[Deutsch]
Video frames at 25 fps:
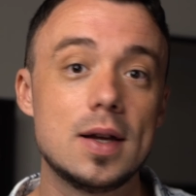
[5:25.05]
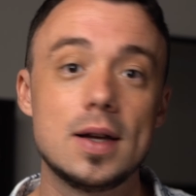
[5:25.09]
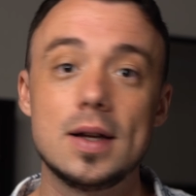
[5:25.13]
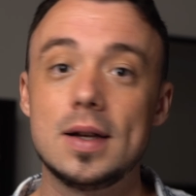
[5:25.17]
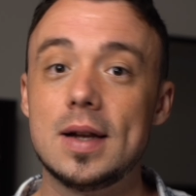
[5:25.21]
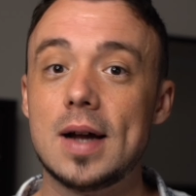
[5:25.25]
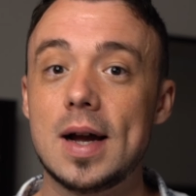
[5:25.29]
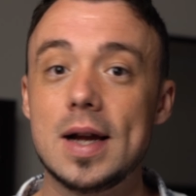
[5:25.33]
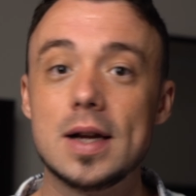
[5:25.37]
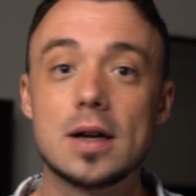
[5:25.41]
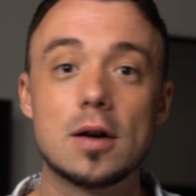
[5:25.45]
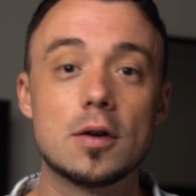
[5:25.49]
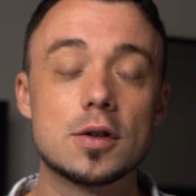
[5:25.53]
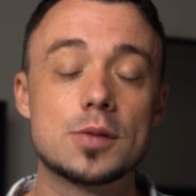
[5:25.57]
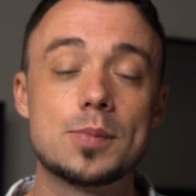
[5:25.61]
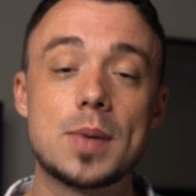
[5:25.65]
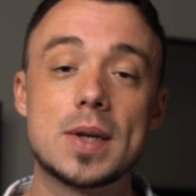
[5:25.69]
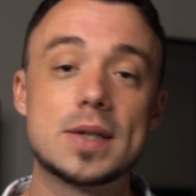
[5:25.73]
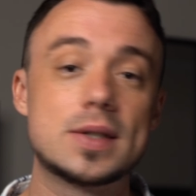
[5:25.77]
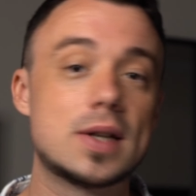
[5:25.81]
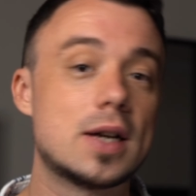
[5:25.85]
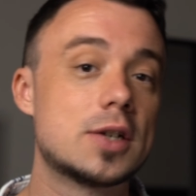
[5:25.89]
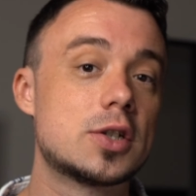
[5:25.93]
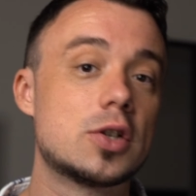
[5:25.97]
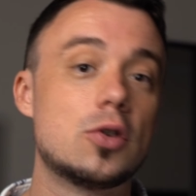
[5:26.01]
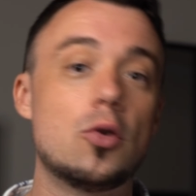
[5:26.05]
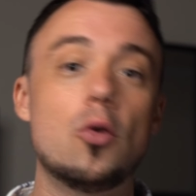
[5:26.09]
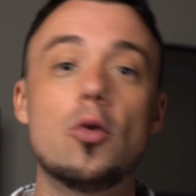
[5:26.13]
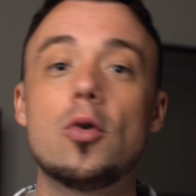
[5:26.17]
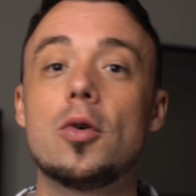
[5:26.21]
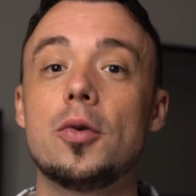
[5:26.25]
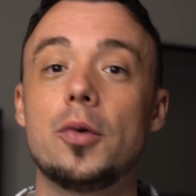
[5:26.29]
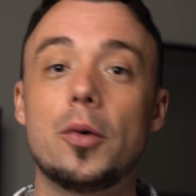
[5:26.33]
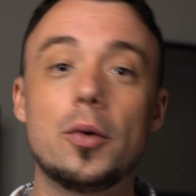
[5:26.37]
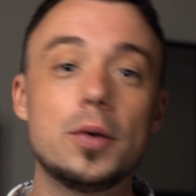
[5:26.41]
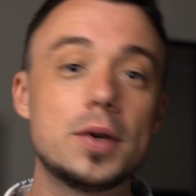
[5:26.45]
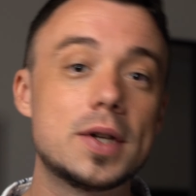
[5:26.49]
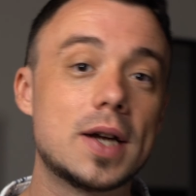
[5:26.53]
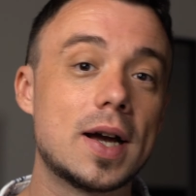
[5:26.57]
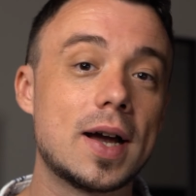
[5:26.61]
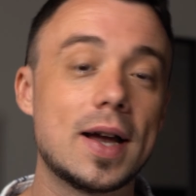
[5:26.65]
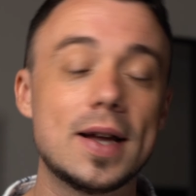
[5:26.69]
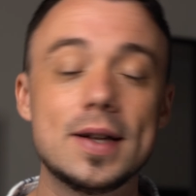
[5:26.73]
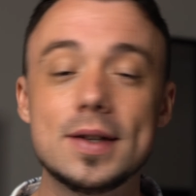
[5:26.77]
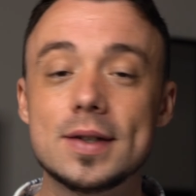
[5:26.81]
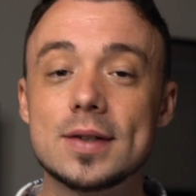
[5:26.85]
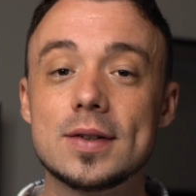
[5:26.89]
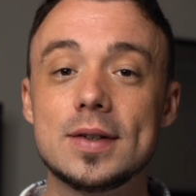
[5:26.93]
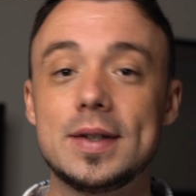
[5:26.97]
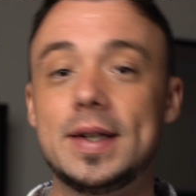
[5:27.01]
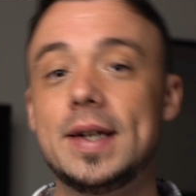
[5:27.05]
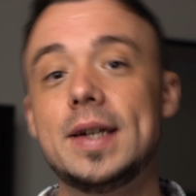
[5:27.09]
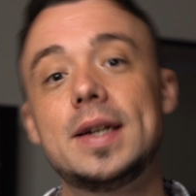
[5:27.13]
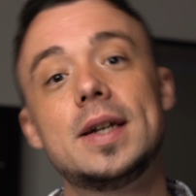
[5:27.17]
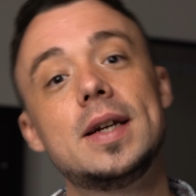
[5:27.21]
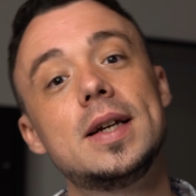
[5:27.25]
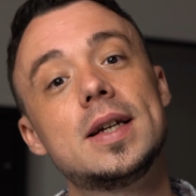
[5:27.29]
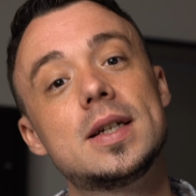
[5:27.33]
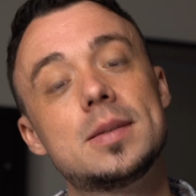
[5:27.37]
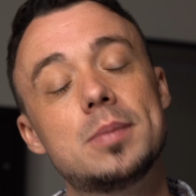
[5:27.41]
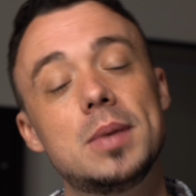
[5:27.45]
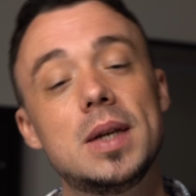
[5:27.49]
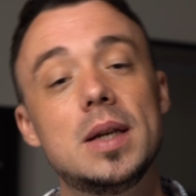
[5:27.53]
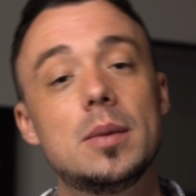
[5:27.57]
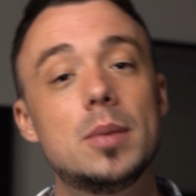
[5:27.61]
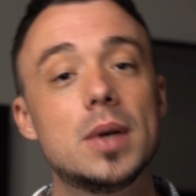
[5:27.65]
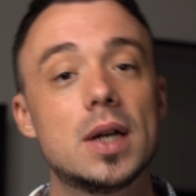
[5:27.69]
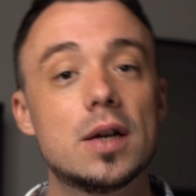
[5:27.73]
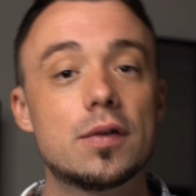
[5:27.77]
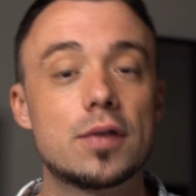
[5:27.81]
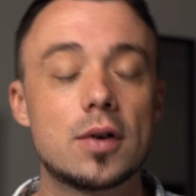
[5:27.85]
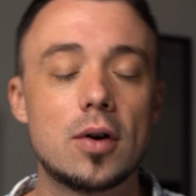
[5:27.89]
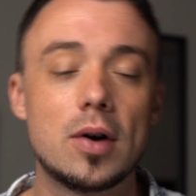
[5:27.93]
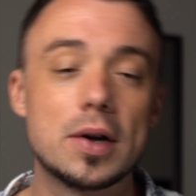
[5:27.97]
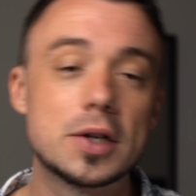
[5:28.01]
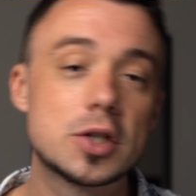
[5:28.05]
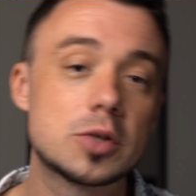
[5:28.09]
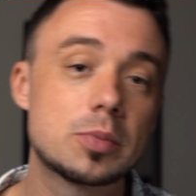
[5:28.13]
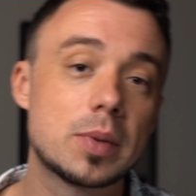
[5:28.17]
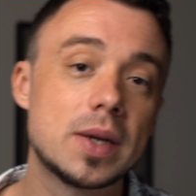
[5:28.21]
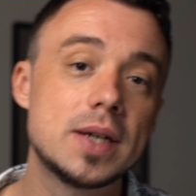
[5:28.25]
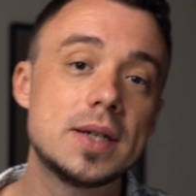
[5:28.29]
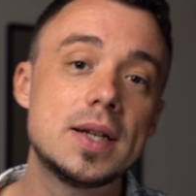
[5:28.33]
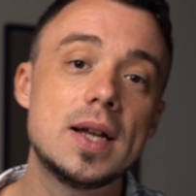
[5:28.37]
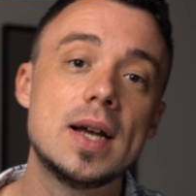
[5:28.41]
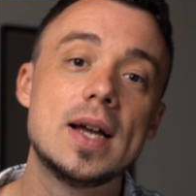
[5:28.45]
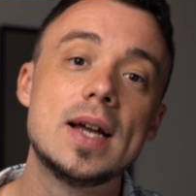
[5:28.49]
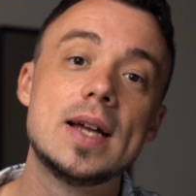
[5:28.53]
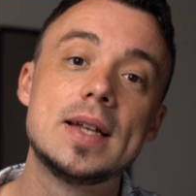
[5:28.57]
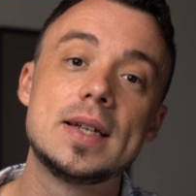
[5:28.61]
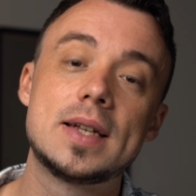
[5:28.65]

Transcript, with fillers: in der Einkaufspassage hoch und runter rennt, jede x-beliebige Frau anspricht.